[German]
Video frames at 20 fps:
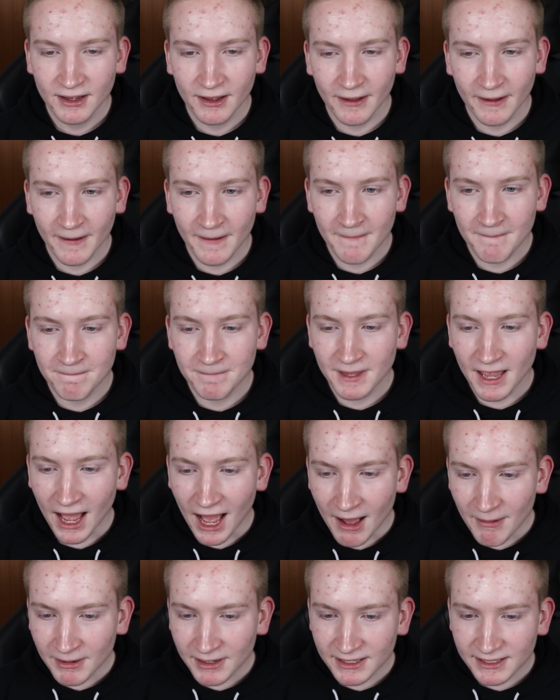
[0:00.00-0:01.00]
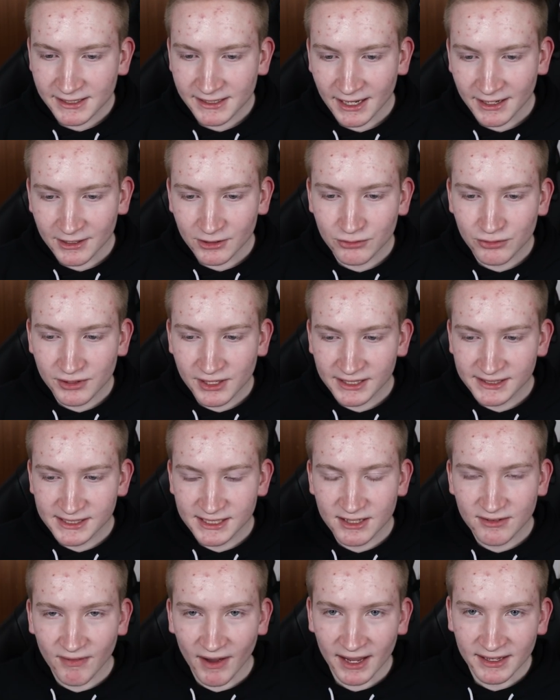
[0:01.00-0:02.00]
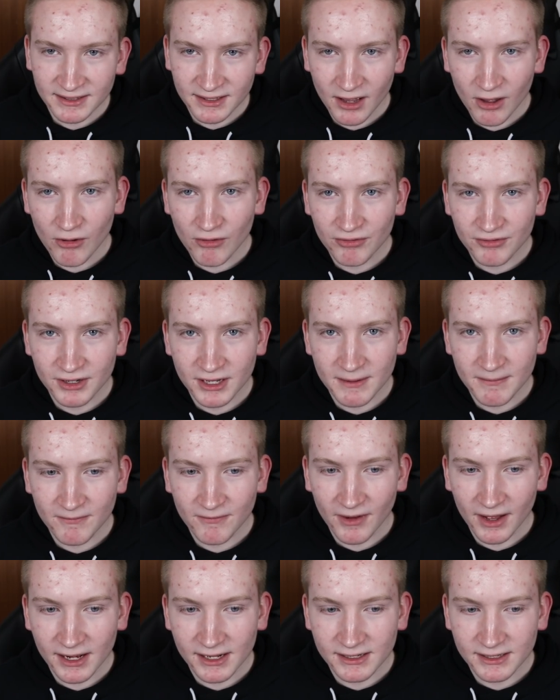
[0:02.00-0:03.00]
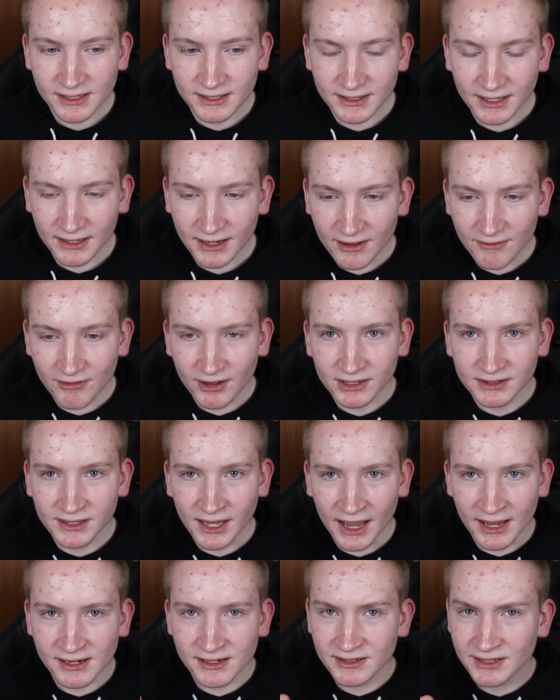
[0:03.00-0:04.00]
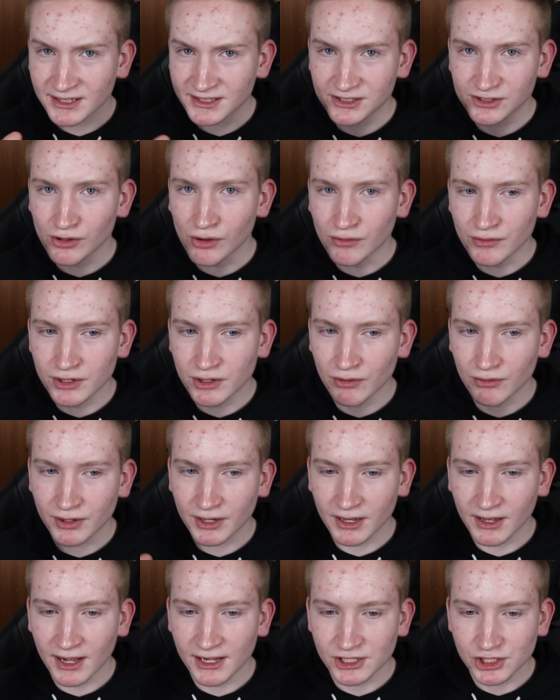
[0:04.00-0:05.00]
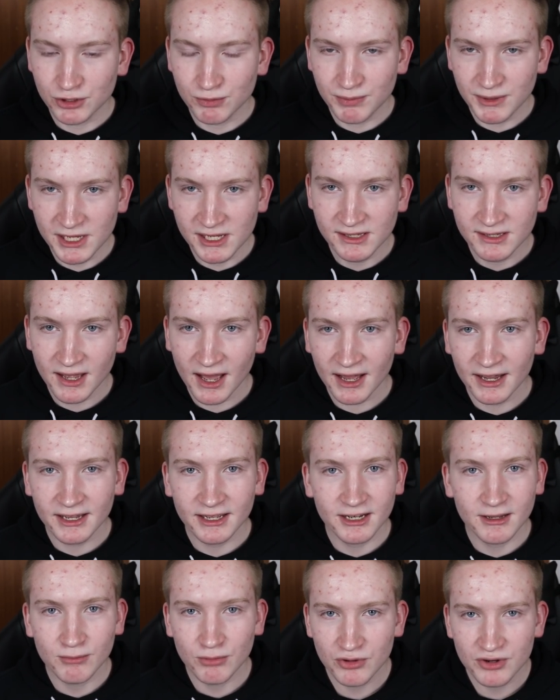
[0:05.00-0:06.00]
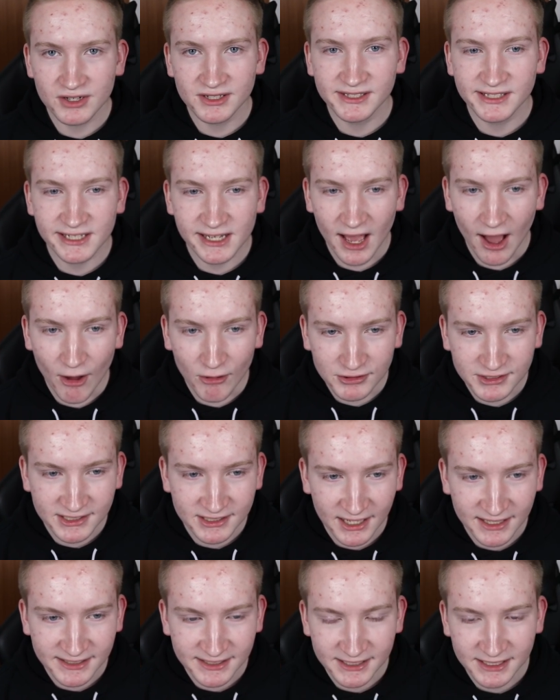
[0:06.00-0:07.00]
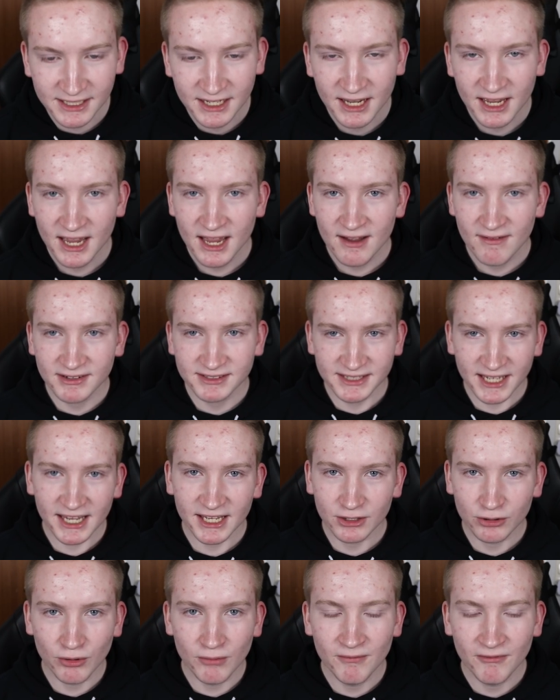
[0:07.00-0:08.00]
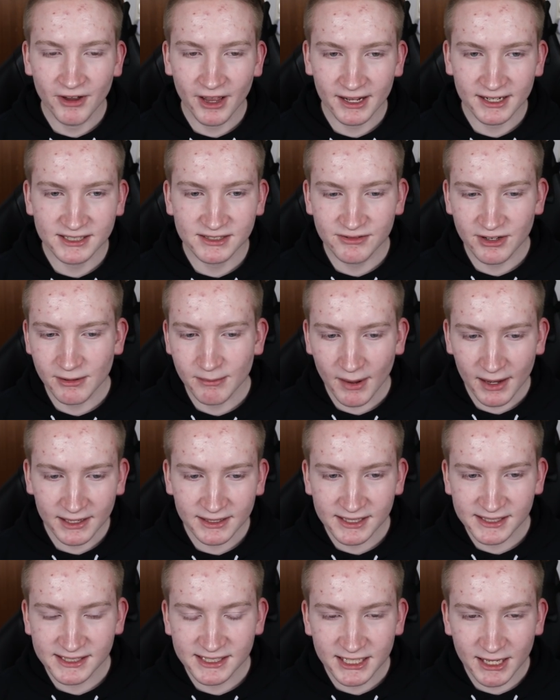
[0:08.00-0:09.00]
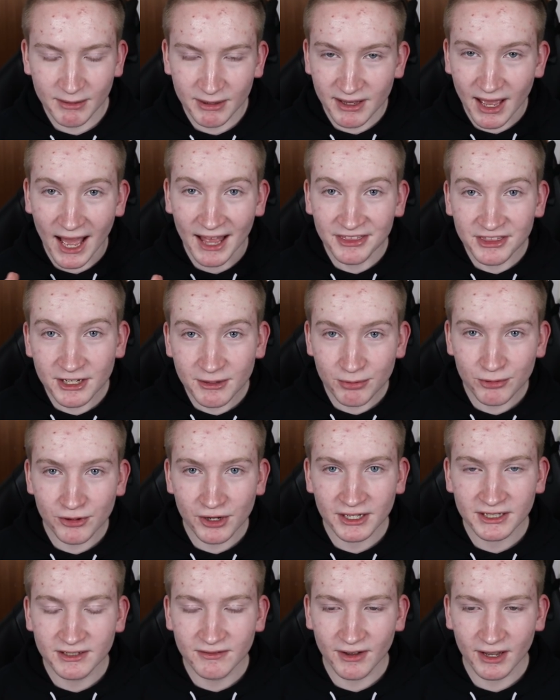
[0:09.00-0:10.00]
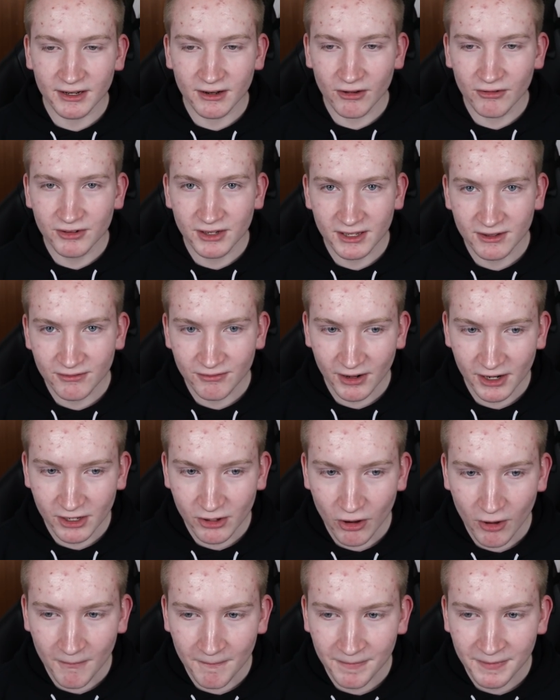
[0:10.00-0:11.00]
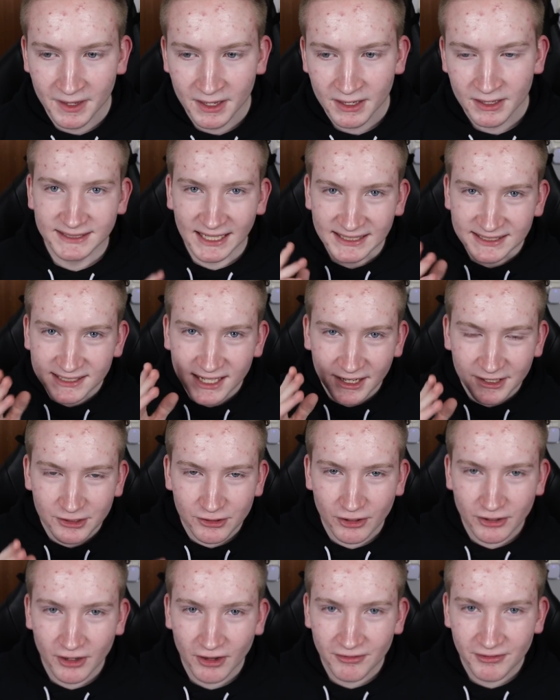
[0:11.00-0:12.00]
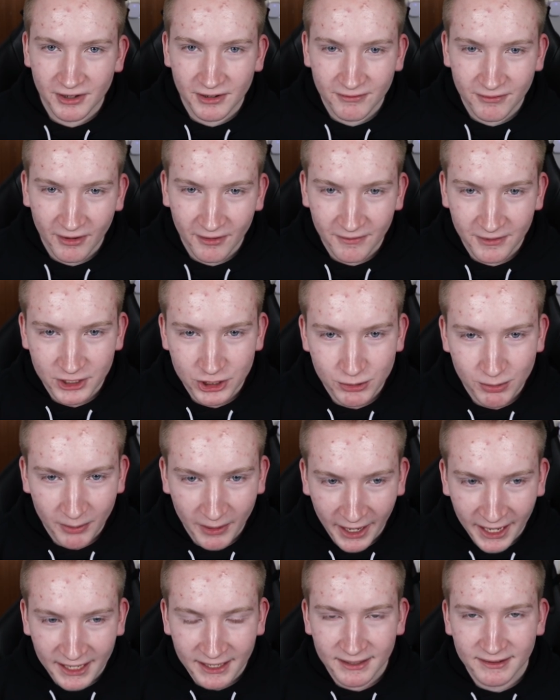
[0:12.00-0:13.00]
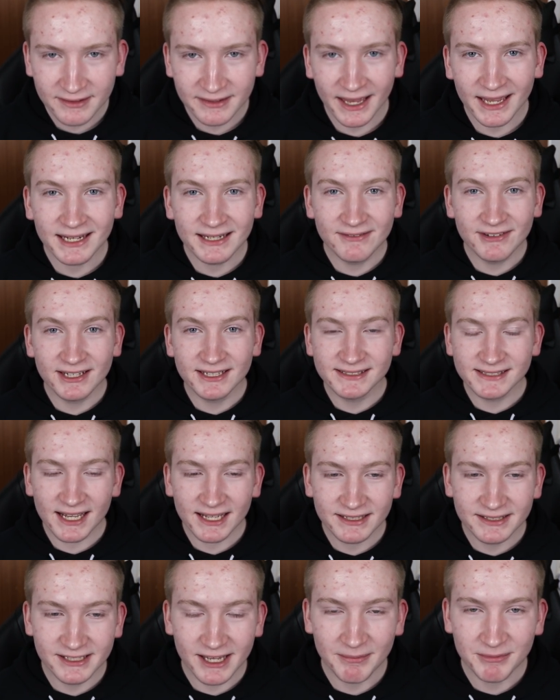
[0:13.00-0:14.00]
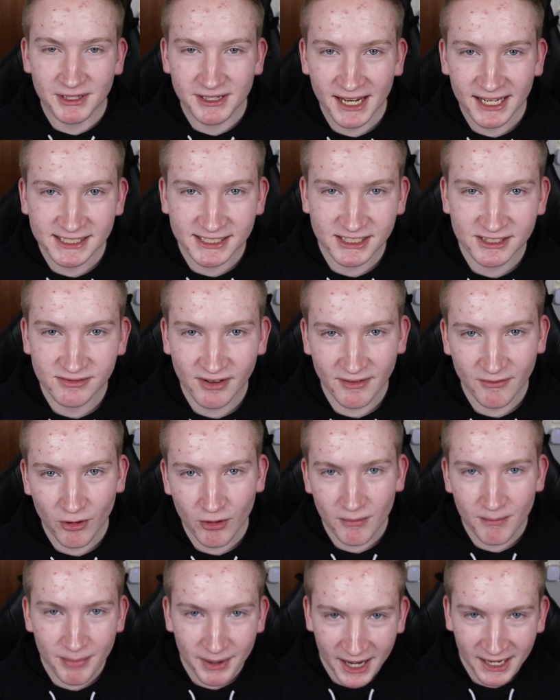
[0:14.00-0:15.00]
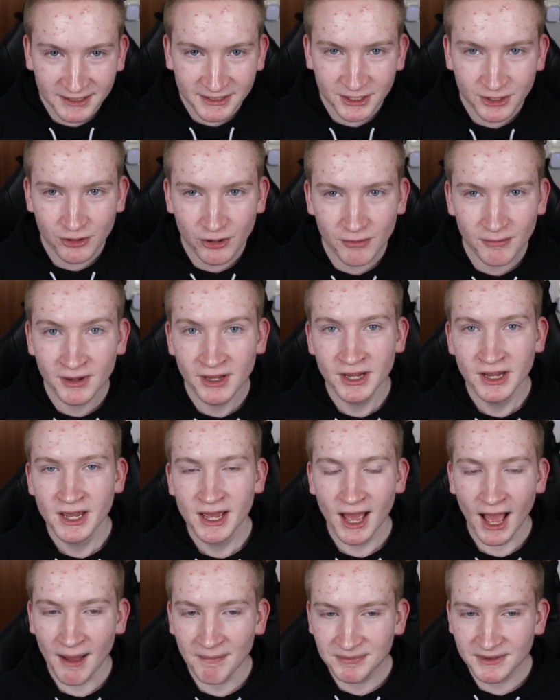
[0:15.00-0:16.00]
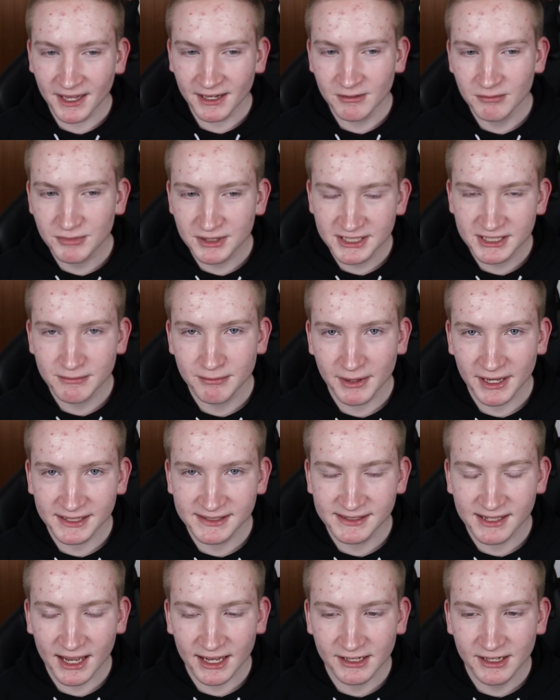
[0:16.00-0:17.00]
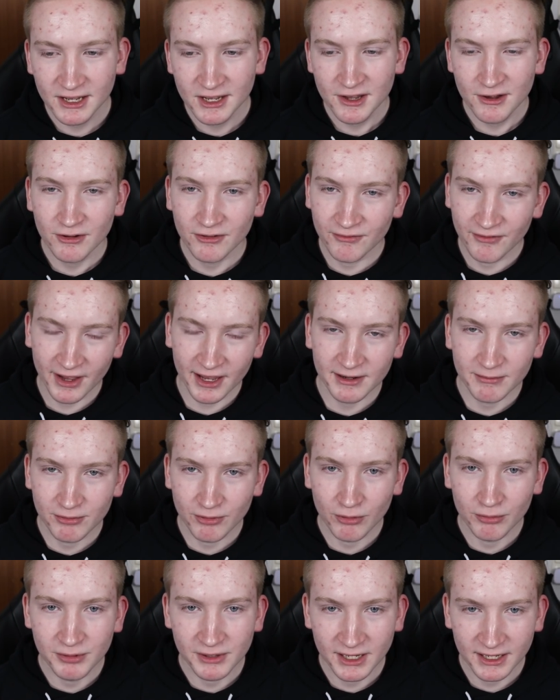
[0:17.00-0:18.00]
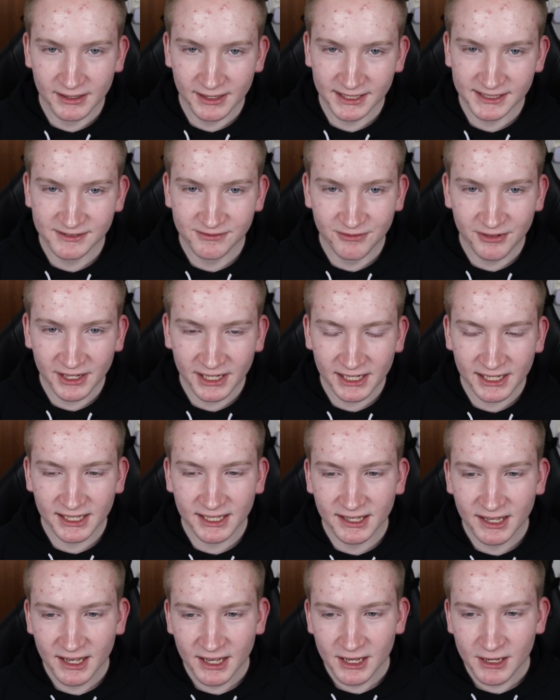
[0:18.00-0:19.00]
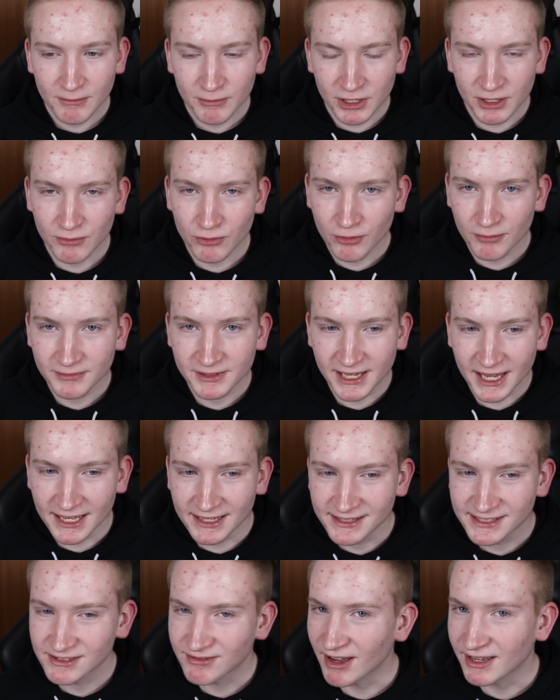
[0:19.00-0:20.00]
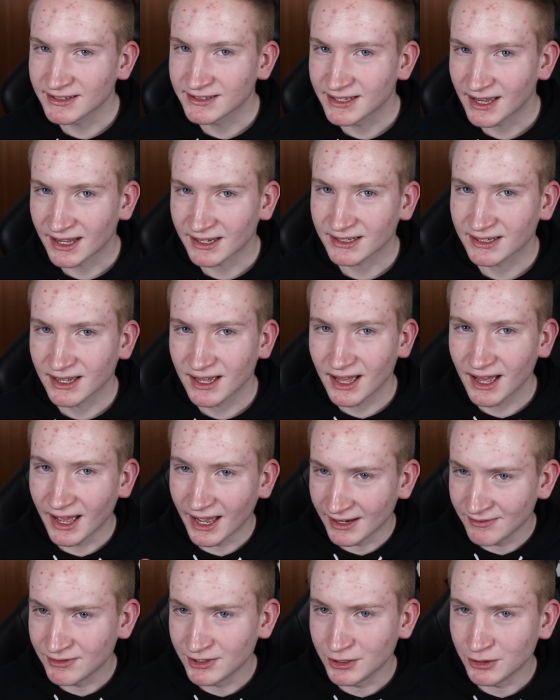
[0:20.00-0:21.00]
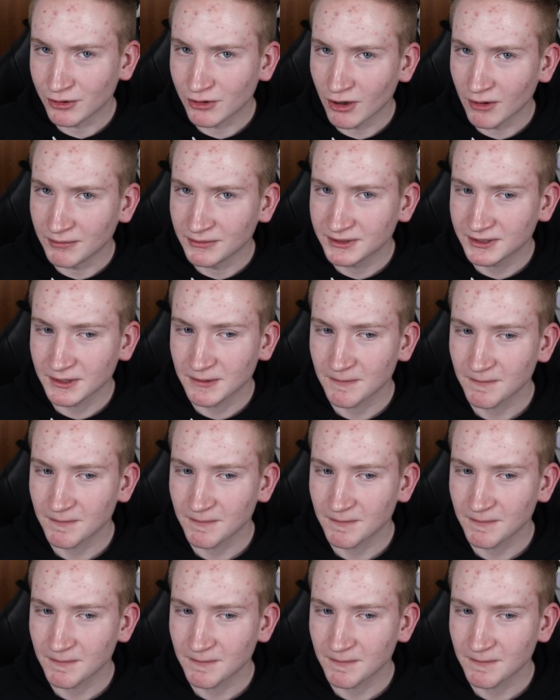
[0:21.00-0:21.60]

Ähm, aber ich kann natürlich jetzt nicht weiter aufnehmen, weil ich dann einfach Teile der Story oder halt Spieltage der Bundesliga auslasse, was echt dumm wäre. Deswegen mache ich das nicht. Aber andere Projekte werden auf jeden Fall kommen. Das kann ich euch auf jeden Fall versprechen versprechen, denn wie gesagt, ich habe die nächsten zwei Wochen Praktikum, habe dann ein bisschen mehr Zeit und werde probieren, dass wirklich Minimum jeden zweiten Tag ein Video kommt.